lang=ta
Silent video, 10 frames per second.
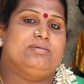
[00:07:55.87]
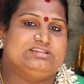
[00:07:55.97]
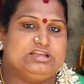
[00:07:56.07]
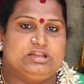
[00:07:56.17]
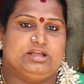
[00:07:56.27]

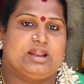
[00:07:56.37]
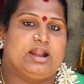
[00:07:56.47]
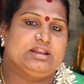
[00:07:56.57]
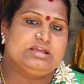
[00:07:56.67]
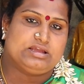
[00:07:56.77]
மஞ்சள்
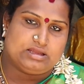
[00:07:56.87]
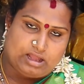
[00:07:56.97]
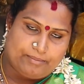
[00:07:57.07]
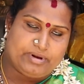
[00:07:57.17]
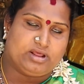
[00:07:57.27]
நீராடி
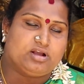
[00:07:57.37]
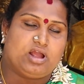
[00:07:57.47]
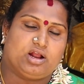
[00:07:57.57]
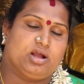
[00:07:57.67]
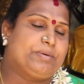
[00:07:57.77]

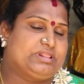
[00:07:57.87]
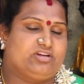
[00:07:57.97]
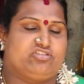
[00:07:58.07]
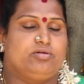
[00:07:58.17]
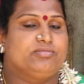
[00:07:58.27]
அம்மனுக்கு அங்க
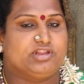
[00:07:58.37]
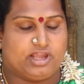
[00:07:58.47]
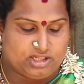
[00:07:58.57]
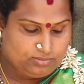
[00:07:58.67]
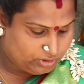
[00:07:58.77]
பிரதட்சணம்
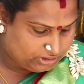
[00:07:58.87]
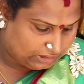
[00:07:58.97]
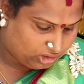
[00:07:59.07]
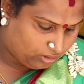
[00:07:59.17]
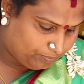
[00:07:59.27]
செய்து
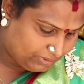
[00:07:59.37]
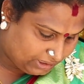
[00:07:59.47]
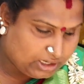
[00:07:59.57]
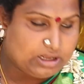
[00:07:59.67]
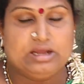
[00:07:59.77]
முடித்ததுக்கு
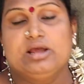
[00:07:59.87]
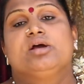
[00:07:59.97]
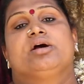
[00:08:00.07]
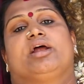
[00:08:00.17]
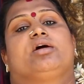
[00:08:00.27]
பிறகு
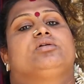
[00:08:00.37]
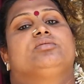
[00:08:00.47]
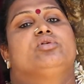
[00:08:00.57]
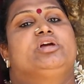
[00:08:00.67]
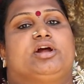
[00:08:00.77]
எனக்கு
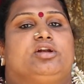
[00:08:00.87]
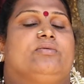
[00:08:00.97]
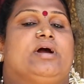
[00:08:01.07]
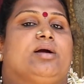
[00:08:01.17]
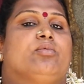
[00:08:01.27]
வந்து முடி
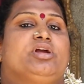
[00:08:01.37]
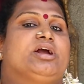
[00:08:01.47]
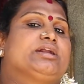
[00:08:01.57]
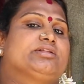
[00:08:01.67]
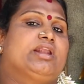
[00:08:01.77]
கட்டுவாங்க முடி
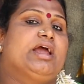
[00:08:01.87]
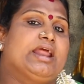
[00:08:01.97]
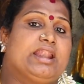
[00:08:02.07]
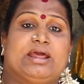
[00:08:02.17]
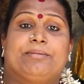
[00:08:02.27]
கட்டுறதுனா
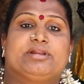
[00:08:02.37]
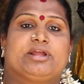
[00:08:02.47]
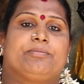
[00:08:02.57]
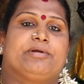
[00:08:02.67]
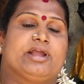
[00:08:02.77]
என்ன
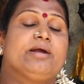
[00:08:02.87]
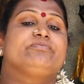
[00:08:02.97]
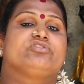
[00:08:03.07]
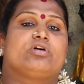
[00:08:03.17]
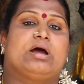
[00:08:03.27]
அப்படின்னு கேட்பீங்க
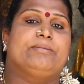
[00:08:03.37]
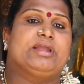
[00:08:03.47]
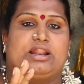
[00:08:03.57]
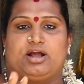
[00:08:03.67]
சுவாமி